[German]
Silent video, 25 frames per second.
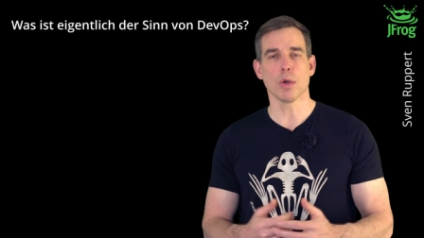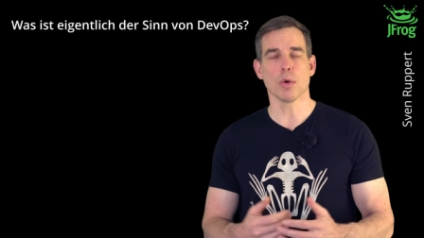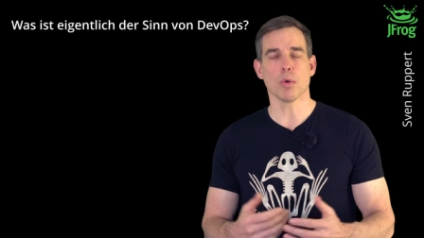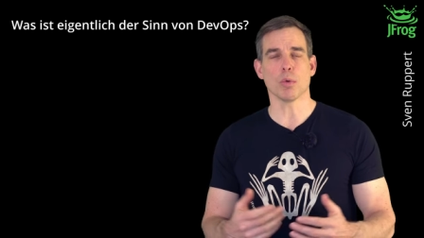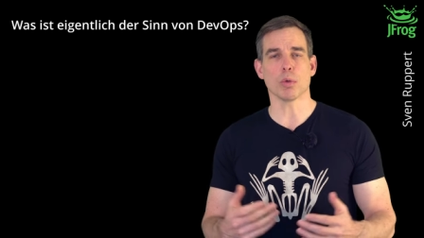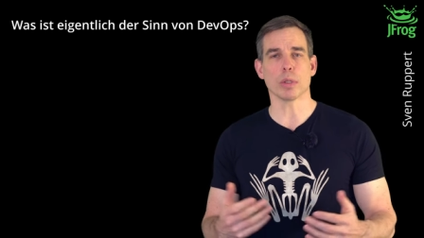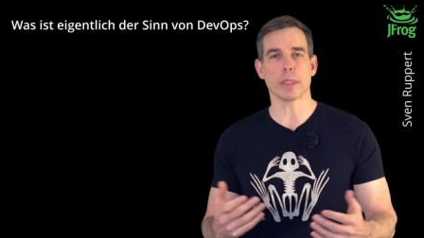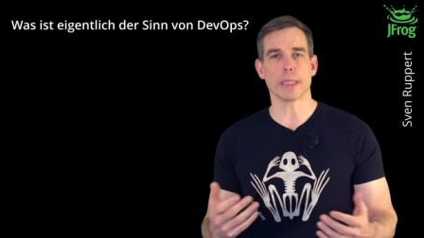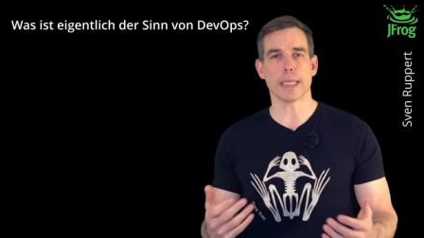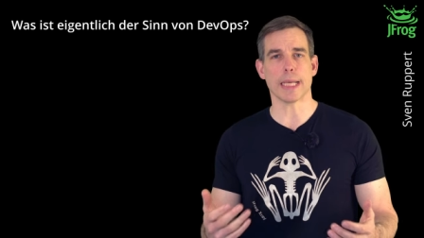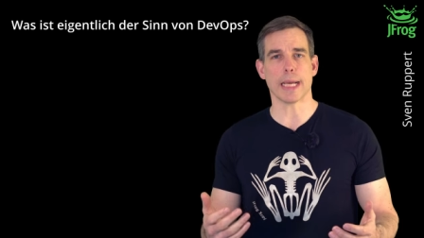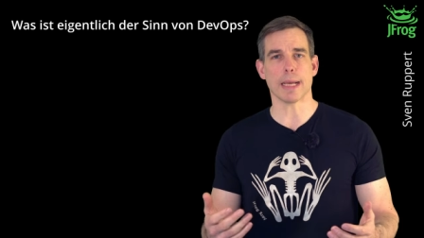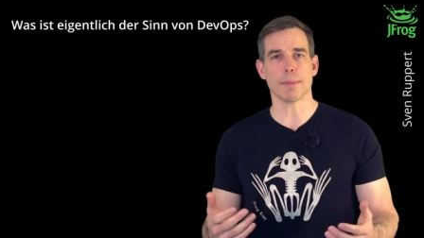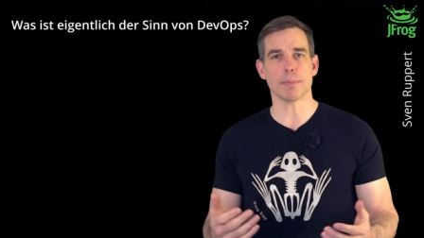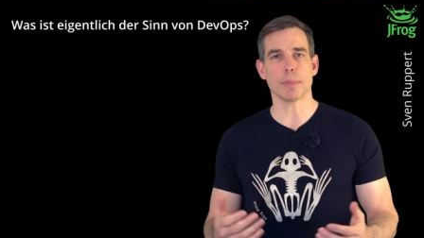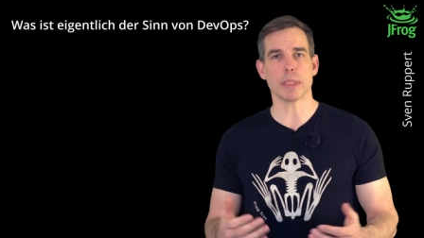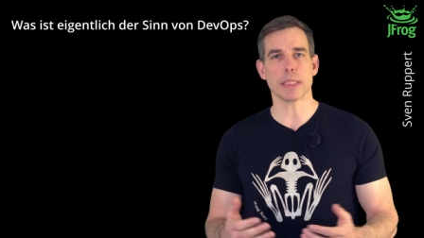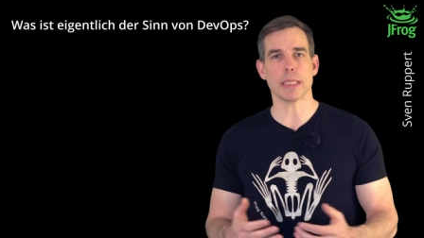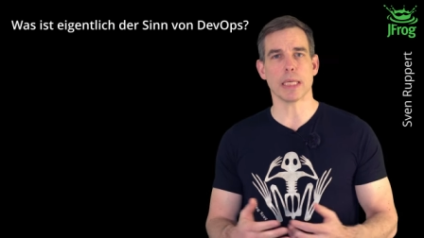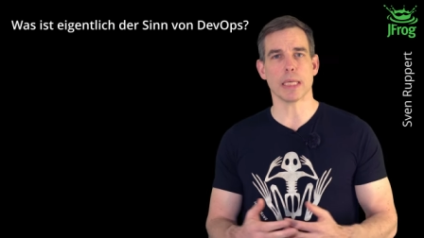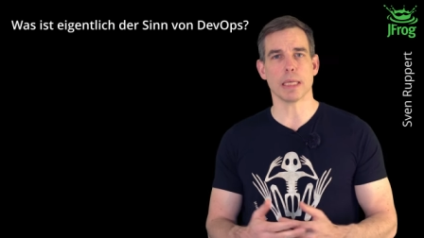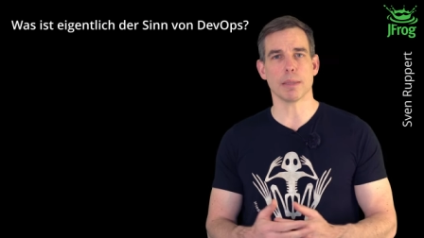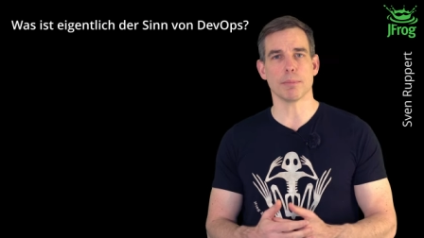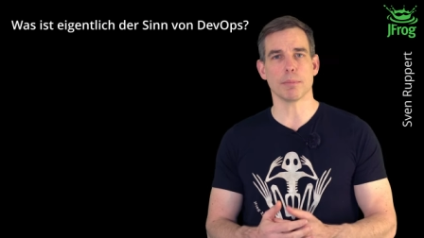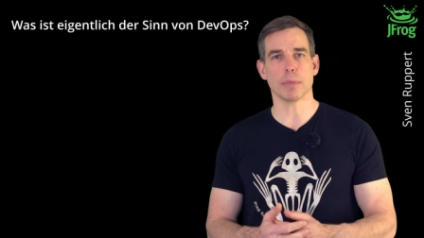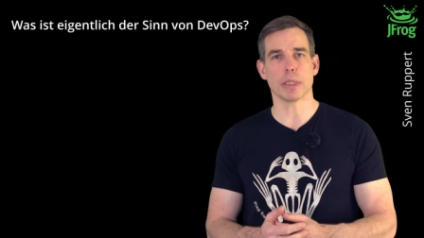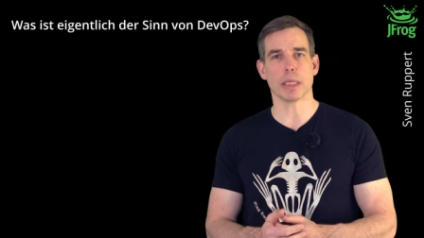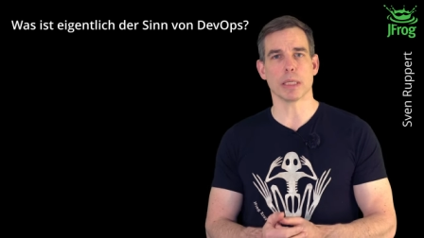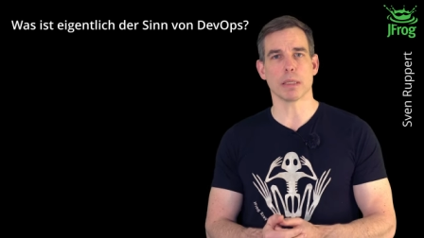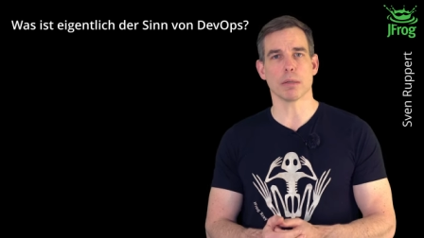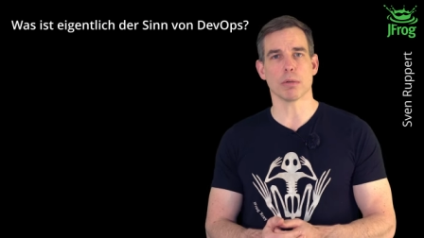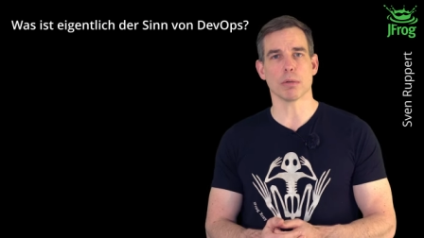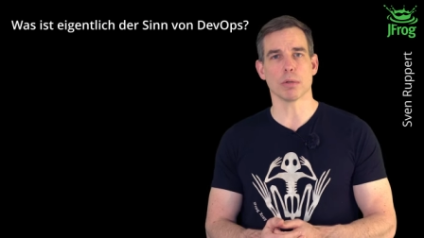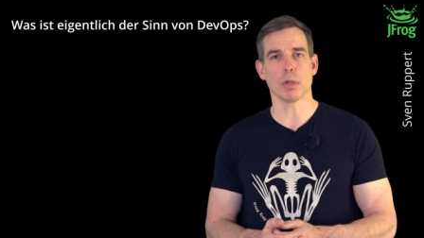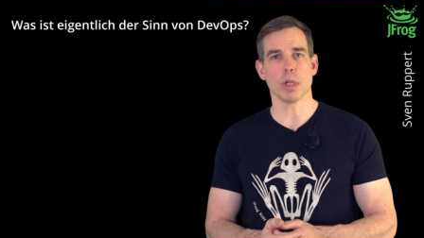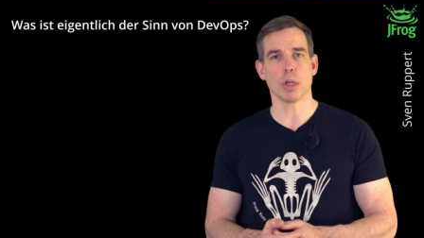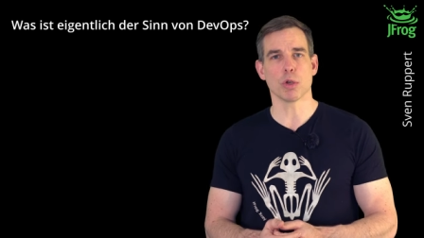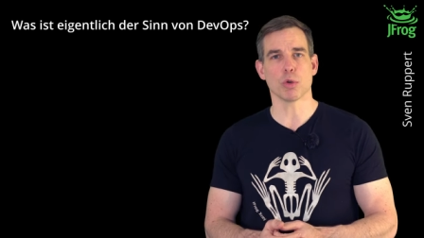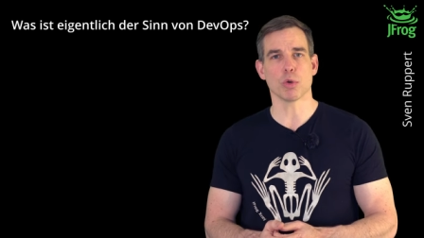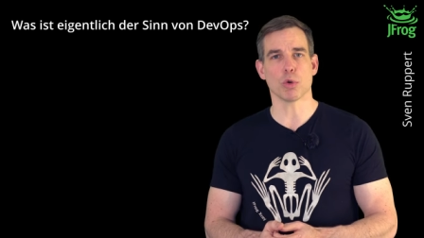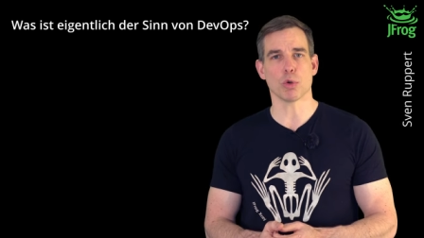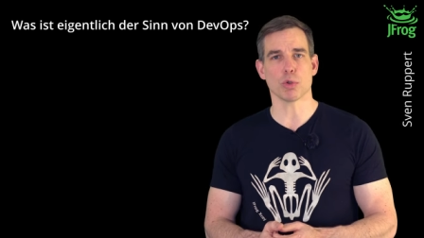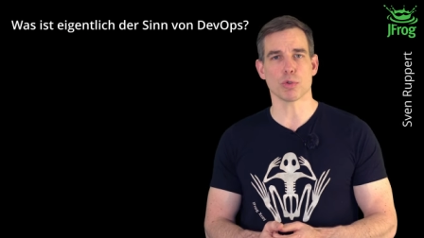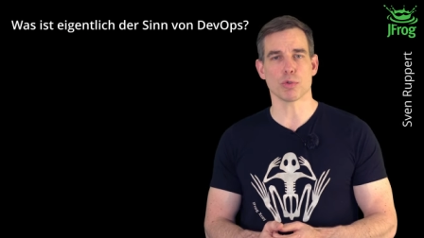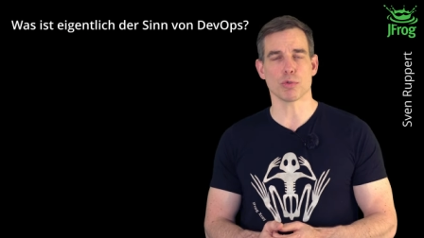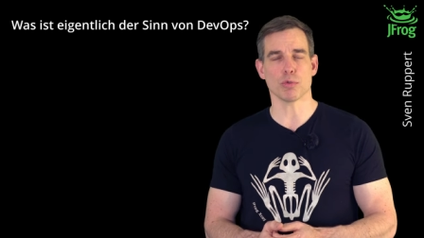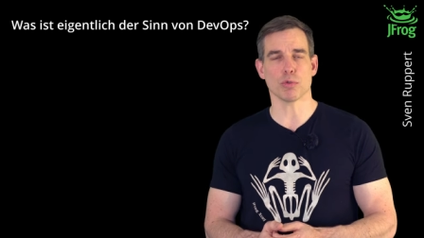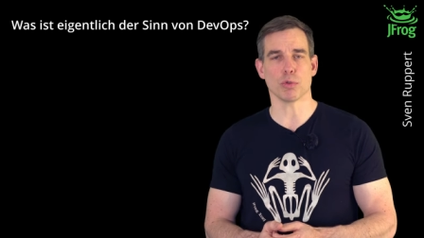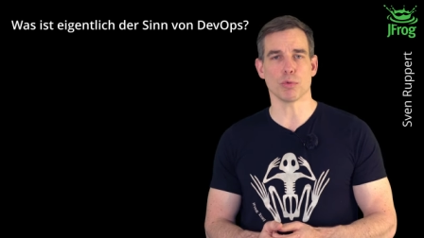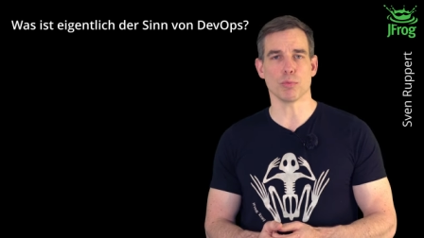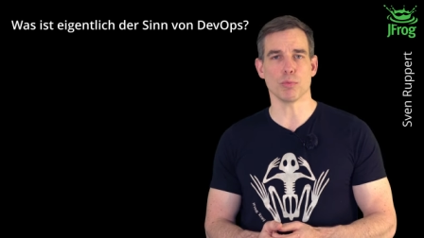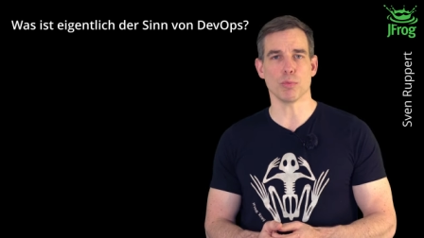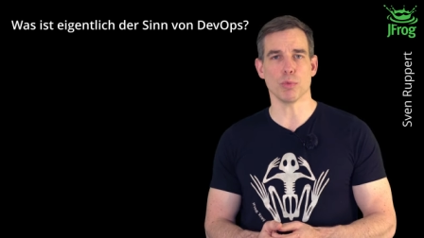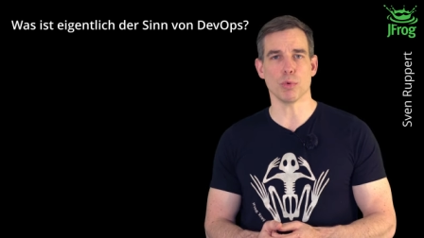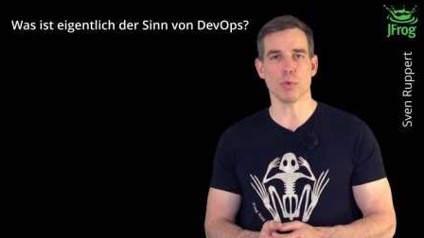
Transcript: und damit eben dann noch Kosten und